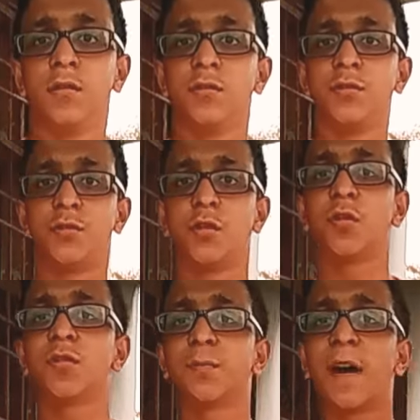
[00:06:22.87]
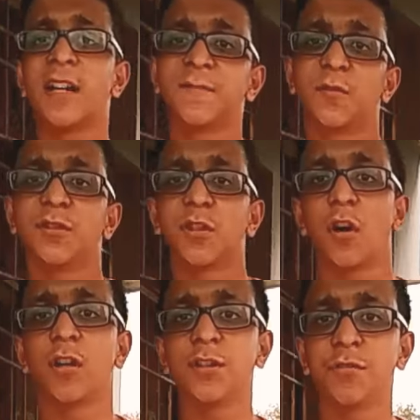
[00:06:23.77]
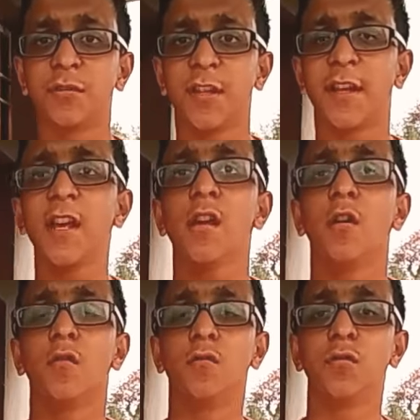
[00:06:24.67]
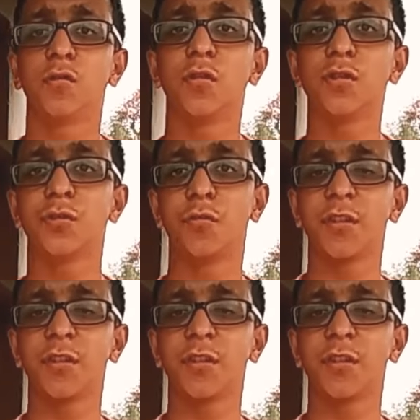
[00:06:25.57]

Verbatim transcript: जो स्मार्टफोन्स लॉन्च होते हैं उनको स्टोर